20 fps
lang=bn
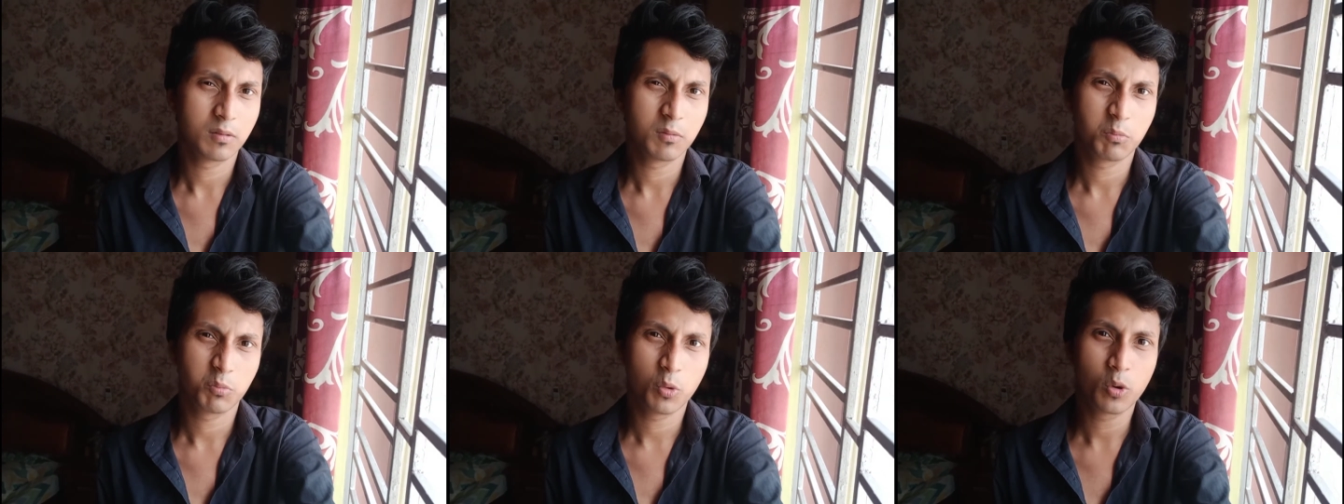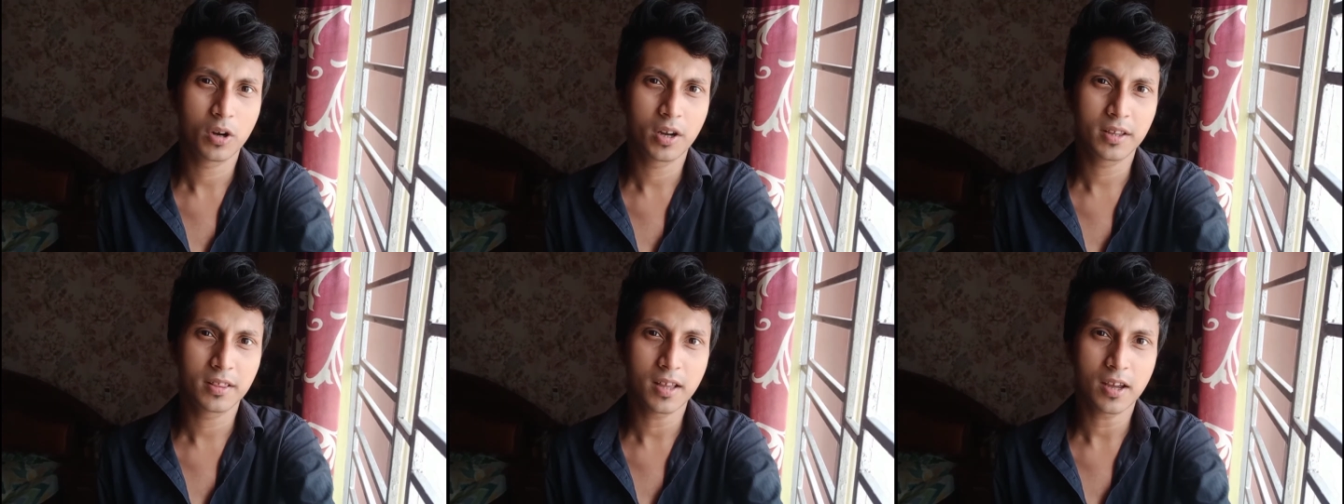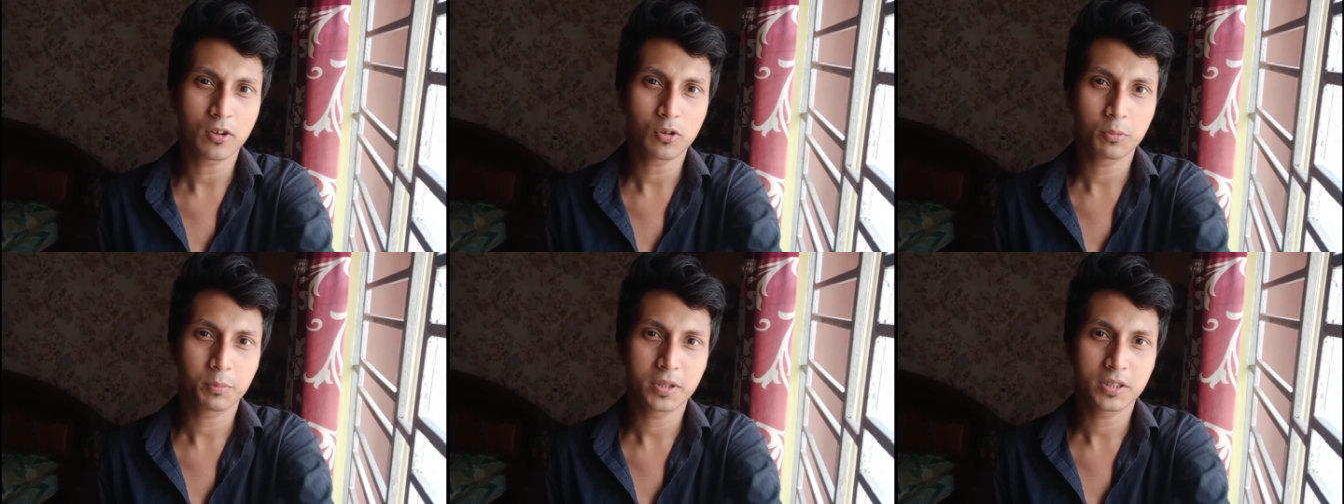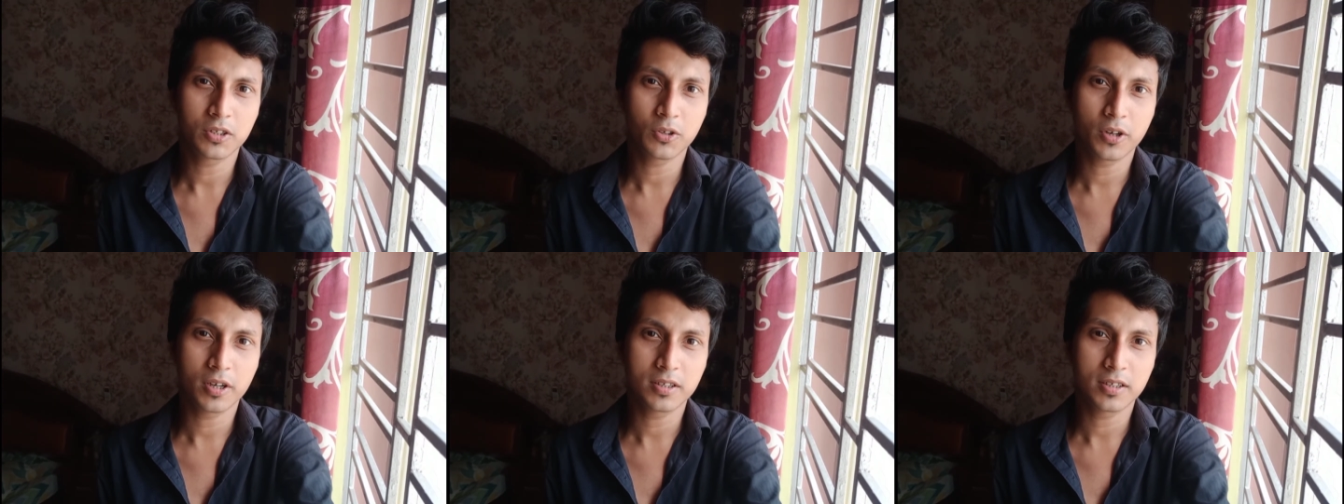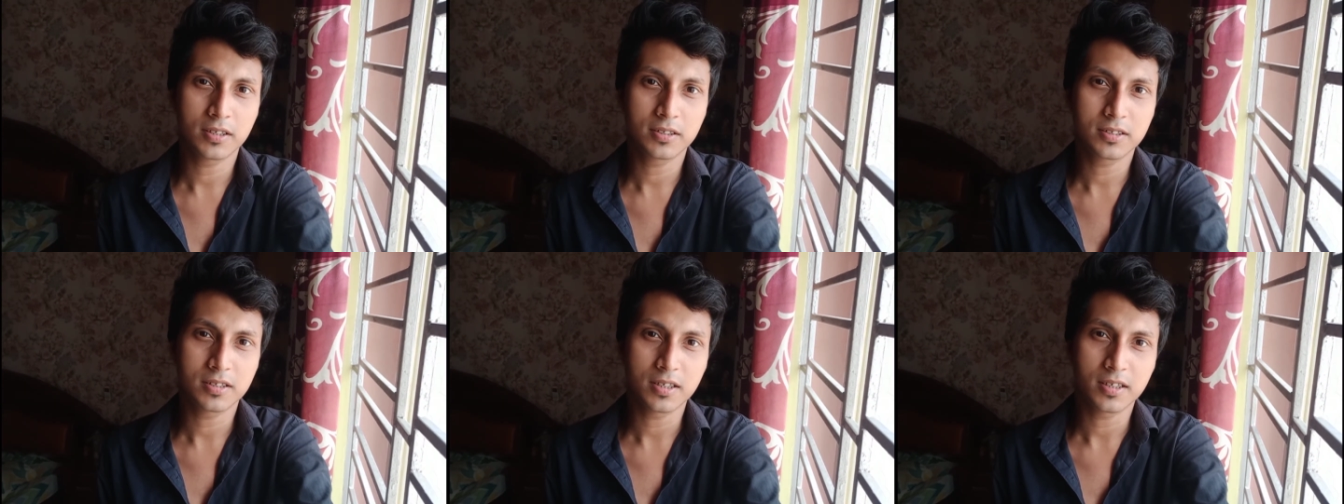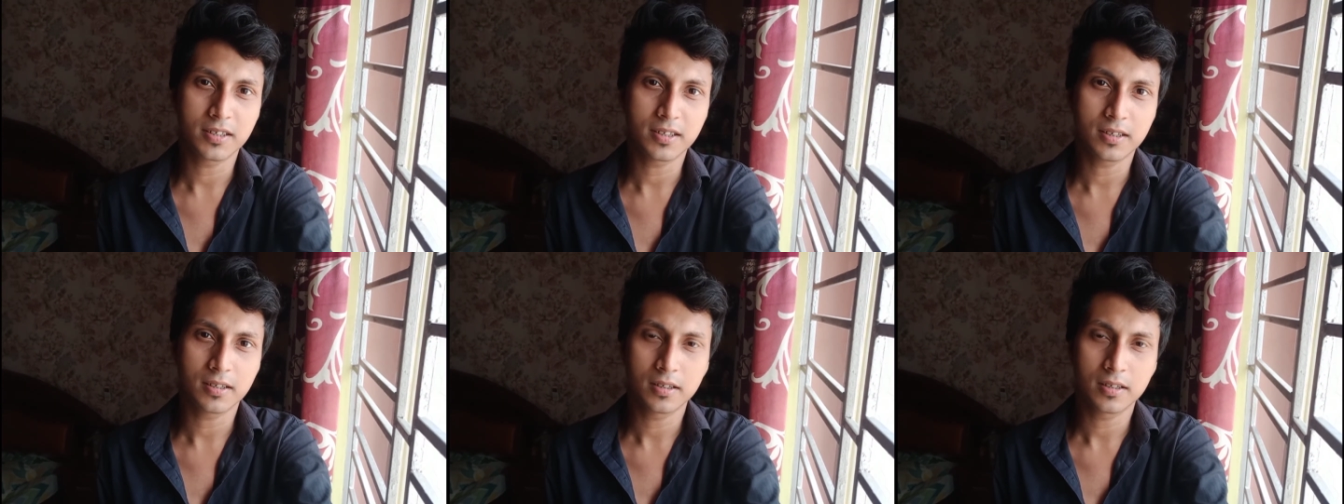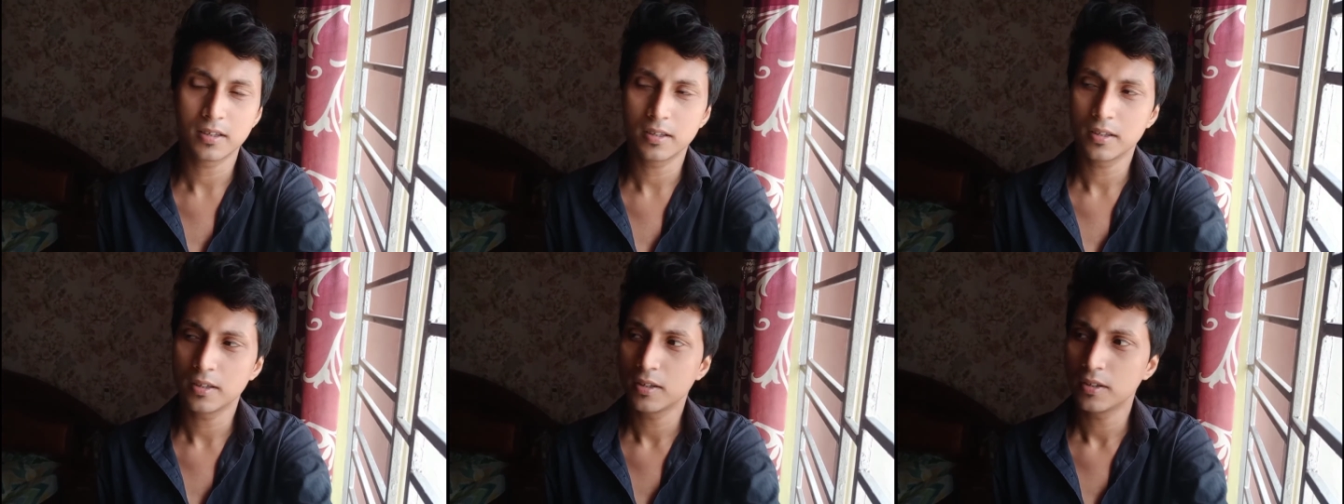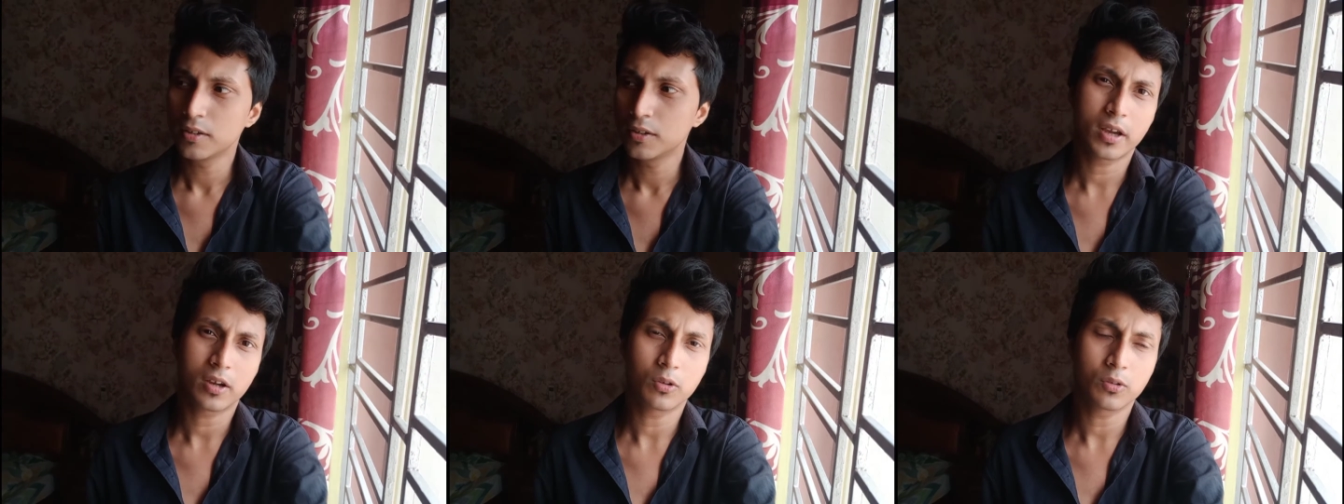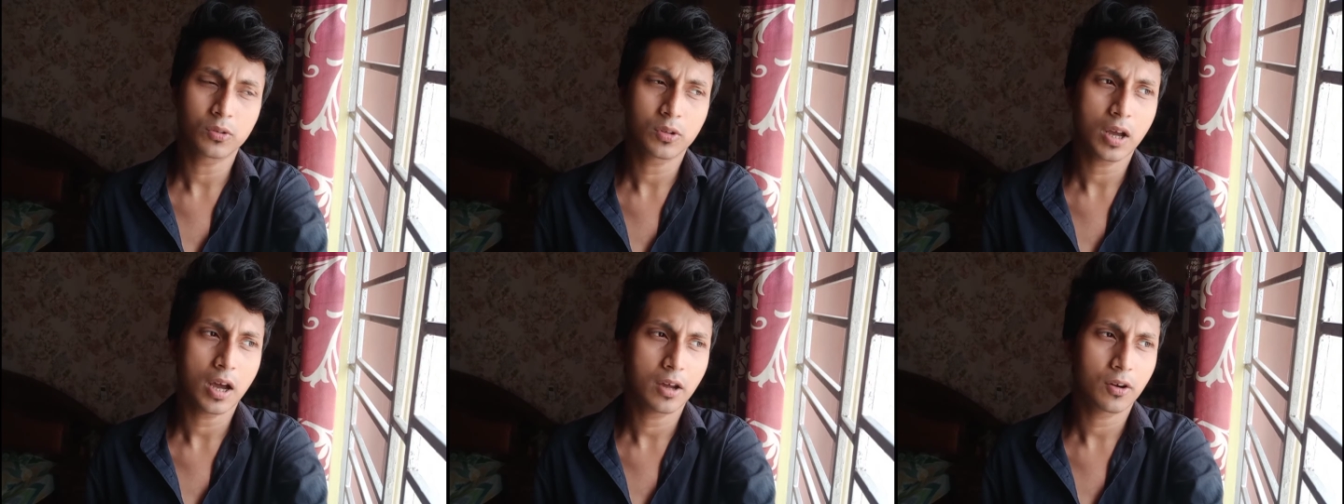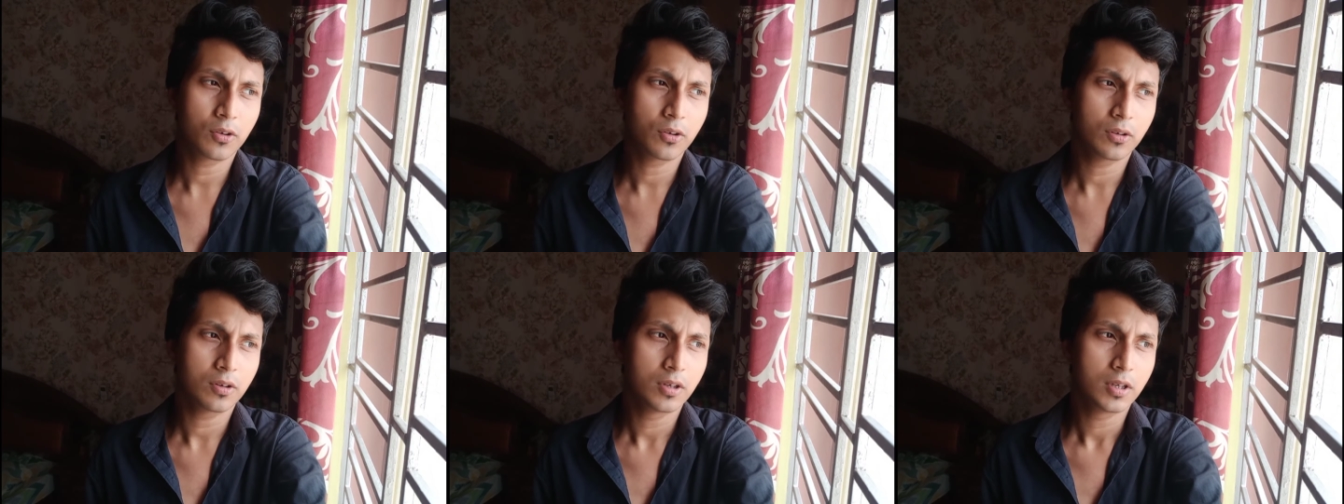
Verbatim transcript: বোরিং থেকেও বেশি হয়ে যাচ্ছে এটা এখন তো আরও